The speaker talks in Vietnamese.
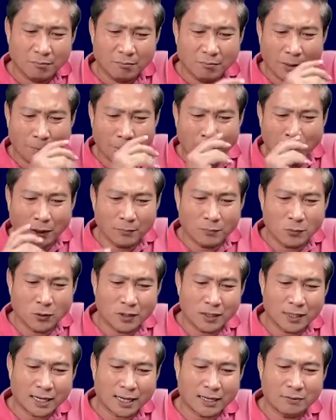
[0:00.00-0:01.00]
mà con bộ
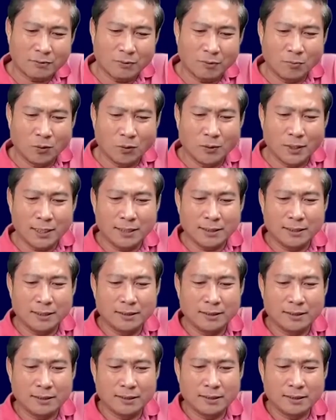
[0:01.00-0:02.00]
đã cay phòng muối
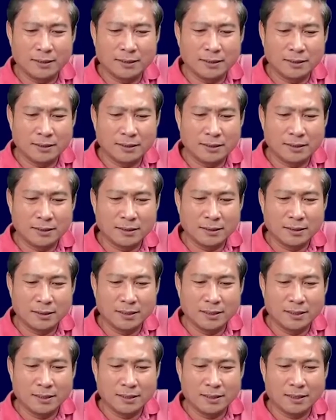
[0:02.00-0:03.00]

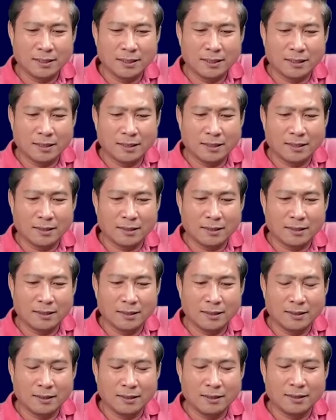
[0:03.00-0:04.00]
ờ
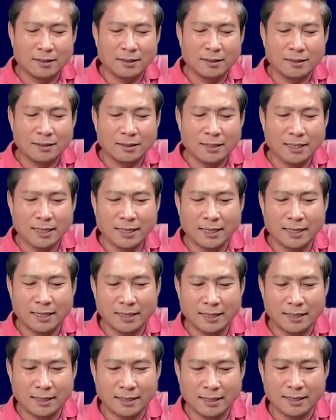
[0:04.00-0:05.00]
ni
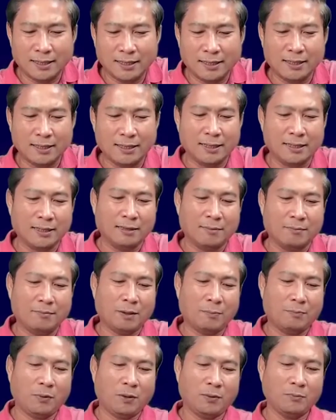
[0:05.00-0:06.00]
à
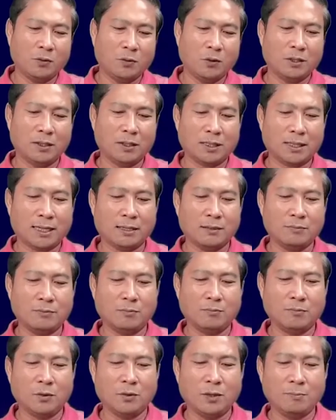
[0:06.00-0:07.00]
mà con bộ nói cay
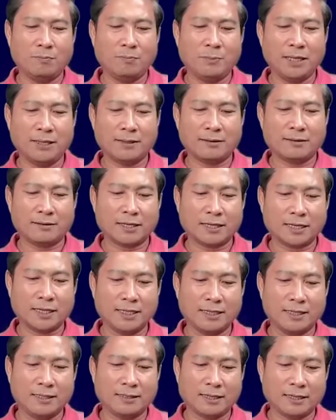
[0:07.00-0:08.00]
phòng muối thịt
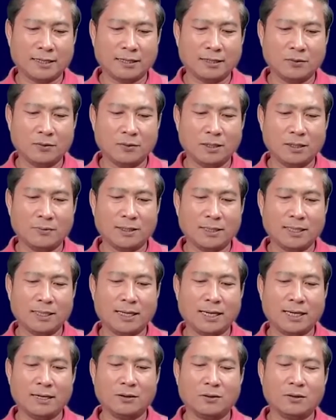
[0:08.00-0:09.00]
sấy ta khui vậy
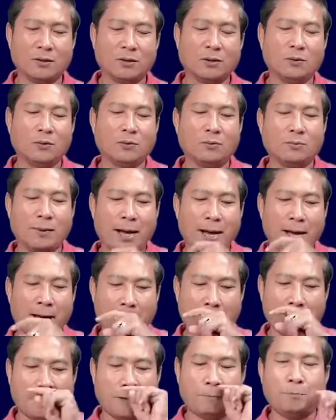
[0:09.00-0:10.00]
đây là kêu
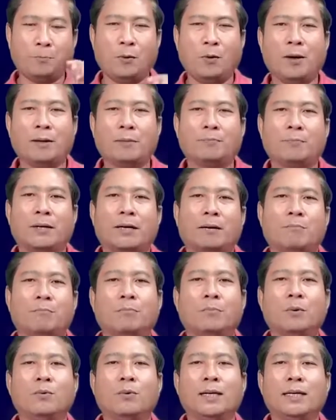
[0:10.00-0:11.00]
ba mà con
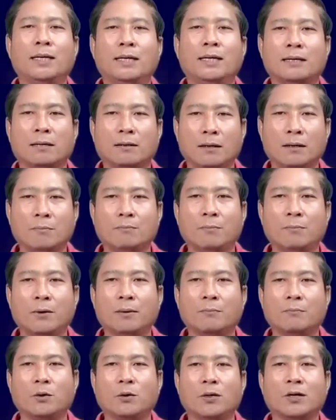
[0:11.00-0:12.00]
pram muối âm
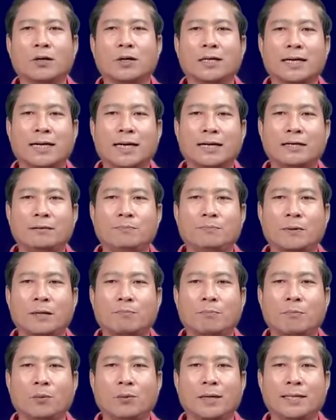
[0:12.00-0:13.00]
con bộ nói cay
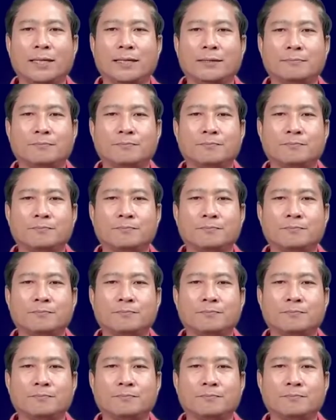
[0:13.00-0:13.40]
pram muối